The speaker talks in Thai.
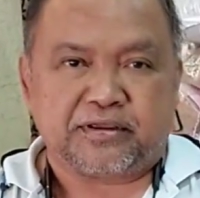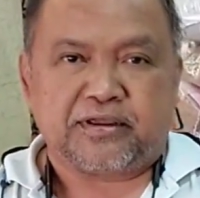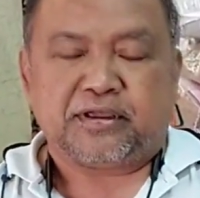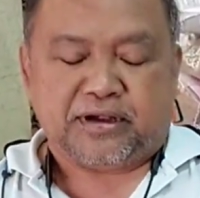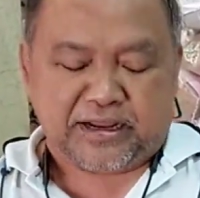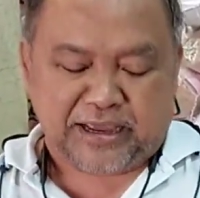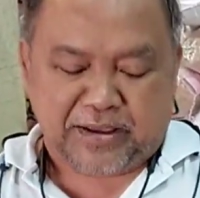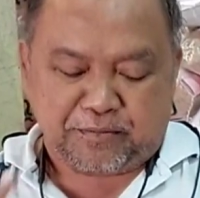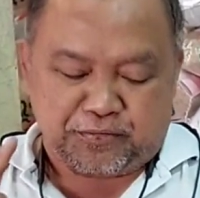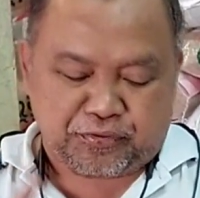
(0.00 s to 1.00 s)
มครับนะค
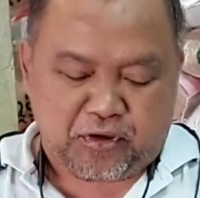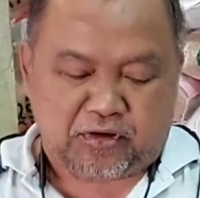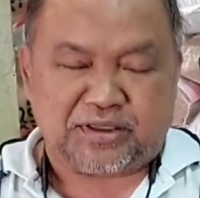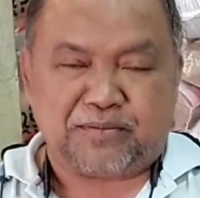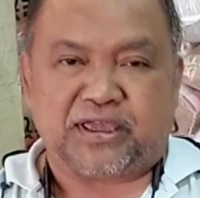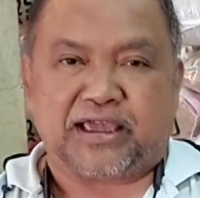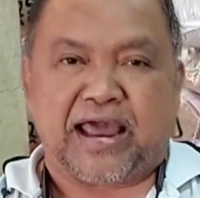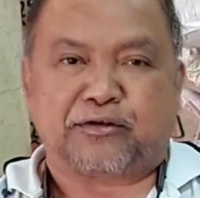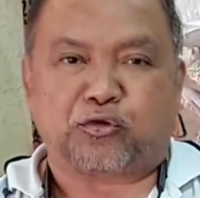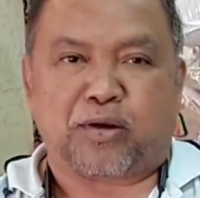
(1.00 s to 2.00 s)
รับสองนี่มี
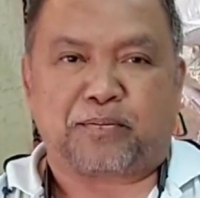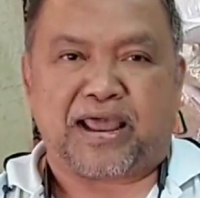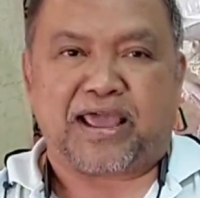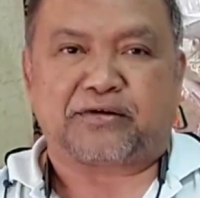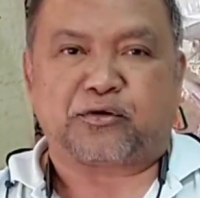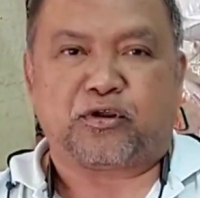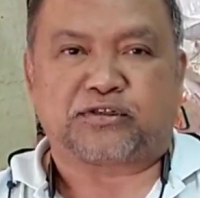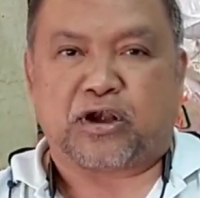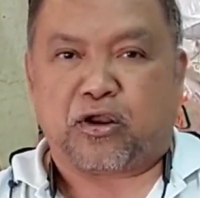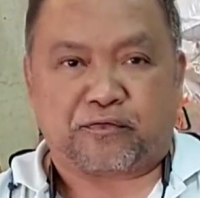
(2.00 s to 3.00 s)
การตรวจแปลงโดย
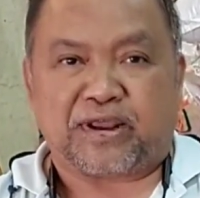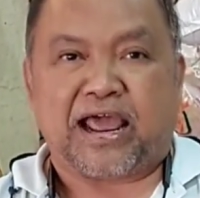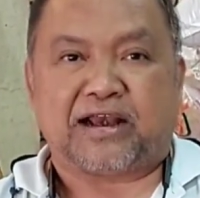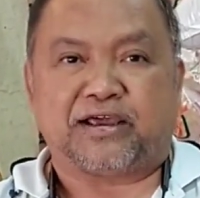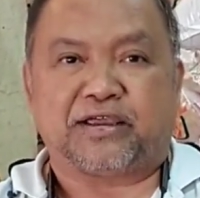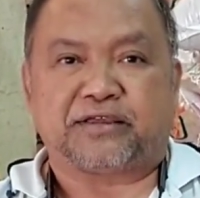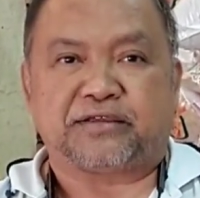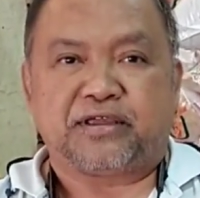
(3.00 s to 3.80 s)
ตลอดเวลาเลย